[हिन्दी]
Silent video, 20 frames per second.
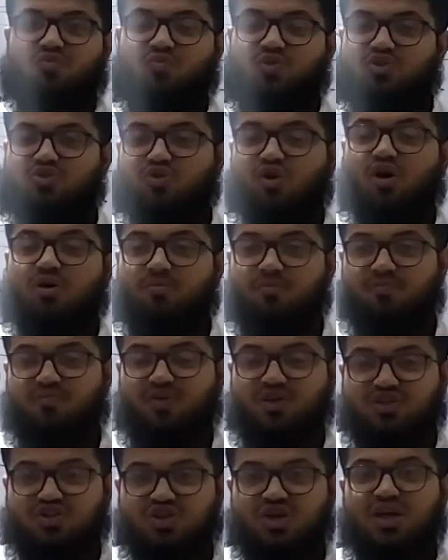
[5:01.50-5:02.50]
विच ऑन
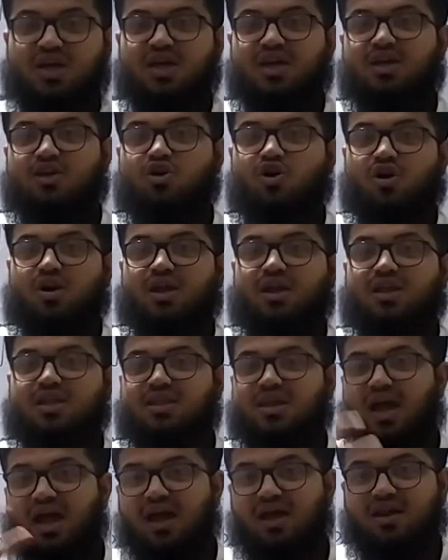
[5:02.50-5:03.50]
विच योर
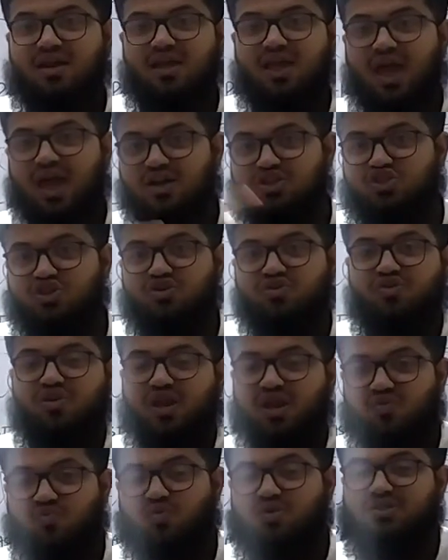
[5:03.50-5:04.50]
इंटायर रिएक्शन
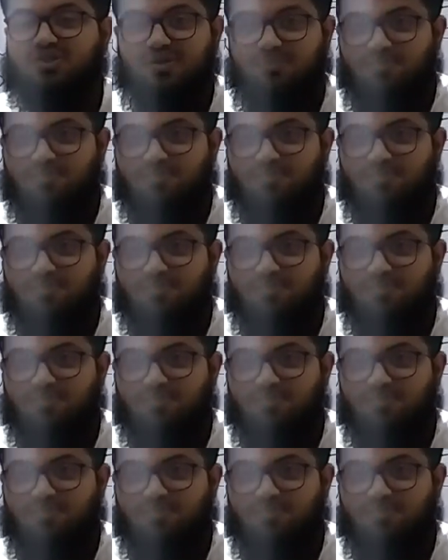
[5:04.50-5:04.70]
रेट वॉज